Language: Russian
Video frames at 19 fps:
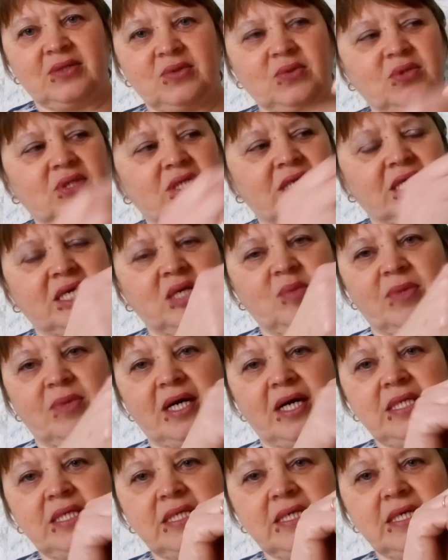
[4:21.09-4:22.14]
Тоже такие
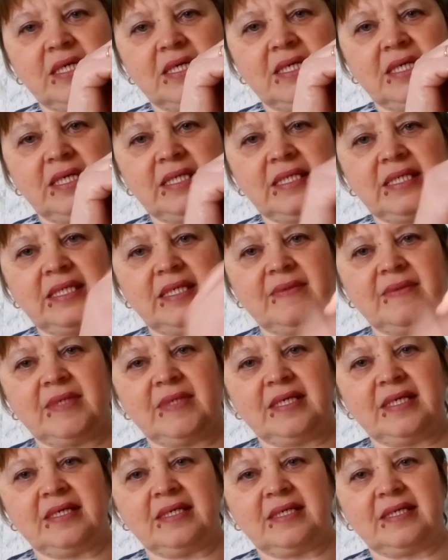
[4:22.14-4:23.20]
бантики
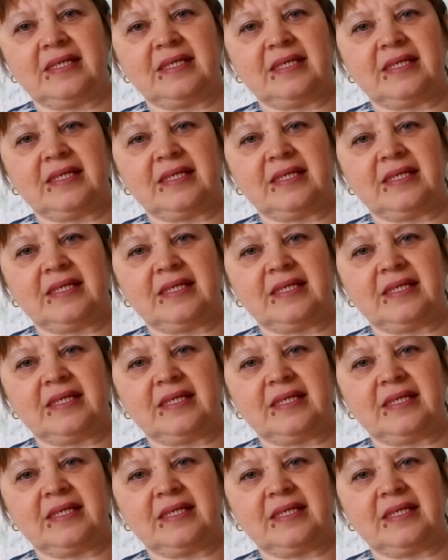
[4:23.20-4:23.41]
красивые.